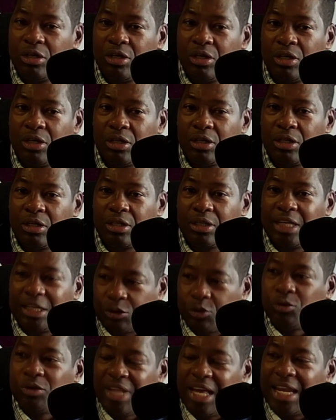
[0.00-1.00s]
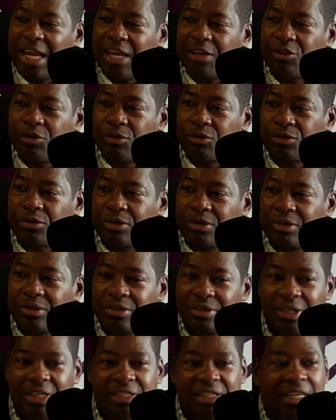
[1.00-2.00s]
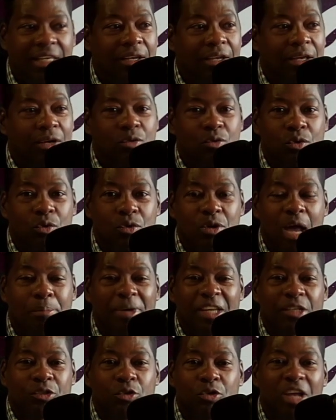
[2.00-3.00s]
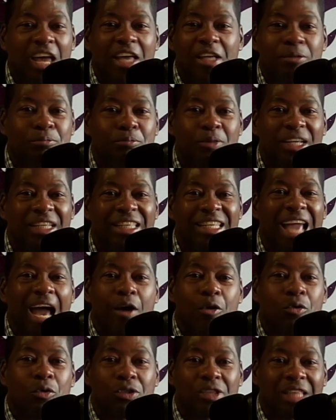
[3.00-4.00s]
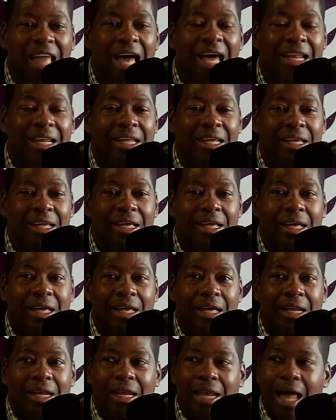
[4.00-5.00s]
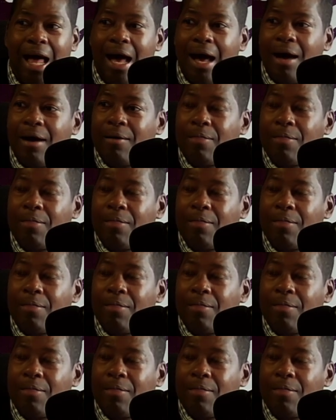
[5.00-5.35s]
de sus derechos decir, una persona después de agotar la...